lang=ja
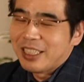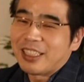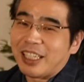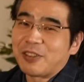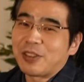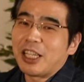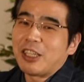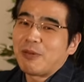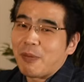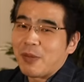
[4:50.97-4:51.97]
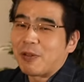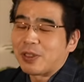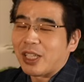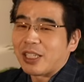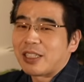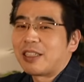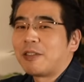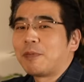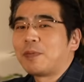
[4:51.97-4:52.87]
さあそして2番目はこちらです